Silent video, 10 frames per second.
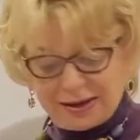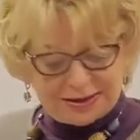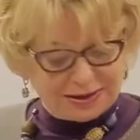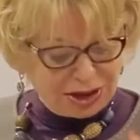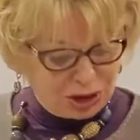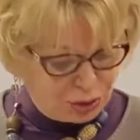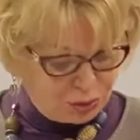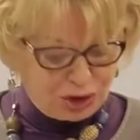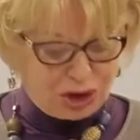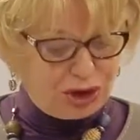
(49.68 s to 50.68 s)
За
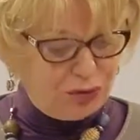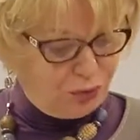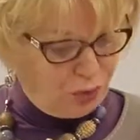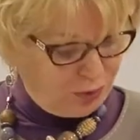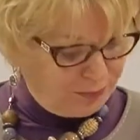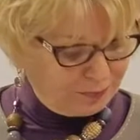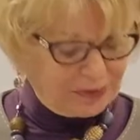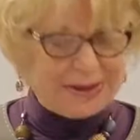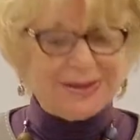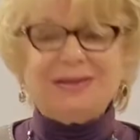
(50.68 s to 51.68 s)
счет чего
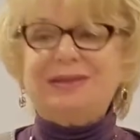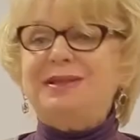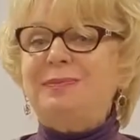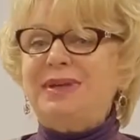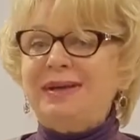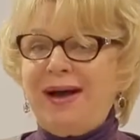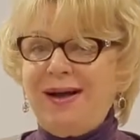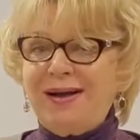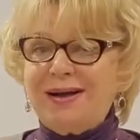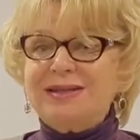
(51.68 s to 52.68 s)

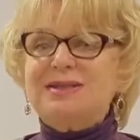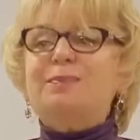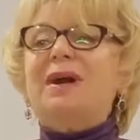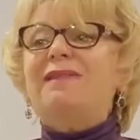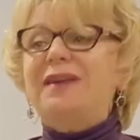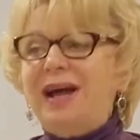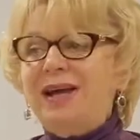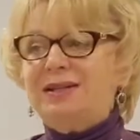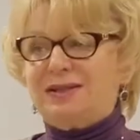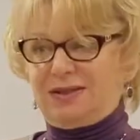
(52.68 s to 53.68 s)
семья
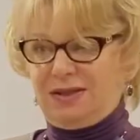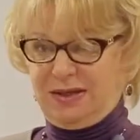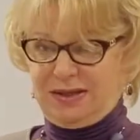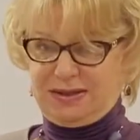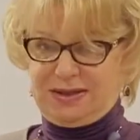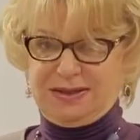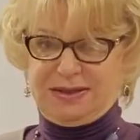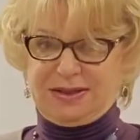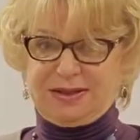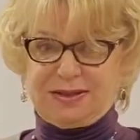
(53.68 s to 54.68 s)
справляется со
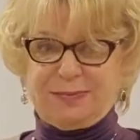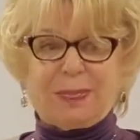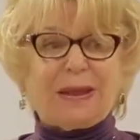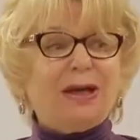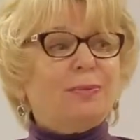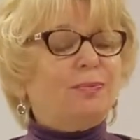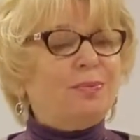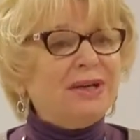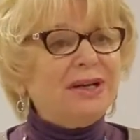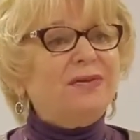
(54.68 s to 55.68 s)
стрессом?
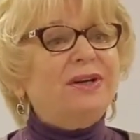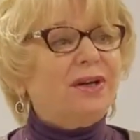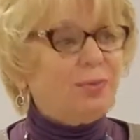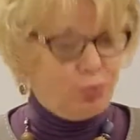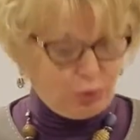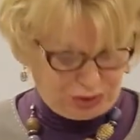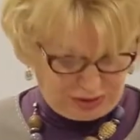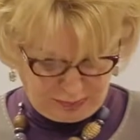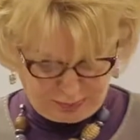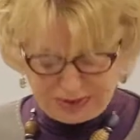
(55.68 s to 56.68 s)
Первой
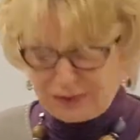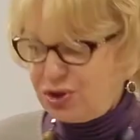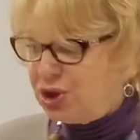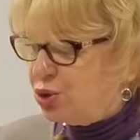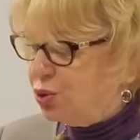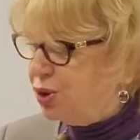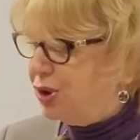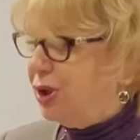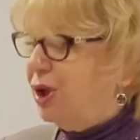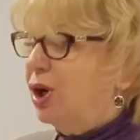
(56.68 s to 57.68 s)
работой,
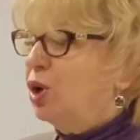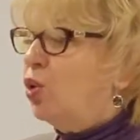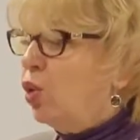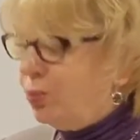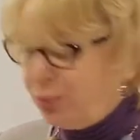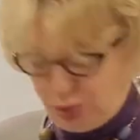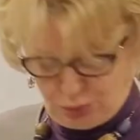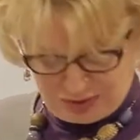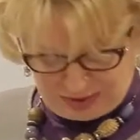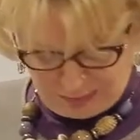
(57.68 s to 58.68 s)
посвященной
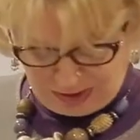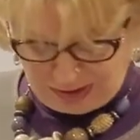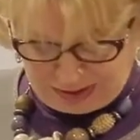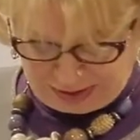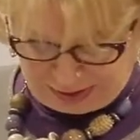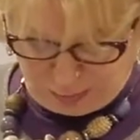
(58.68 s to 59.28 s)
копингу семейных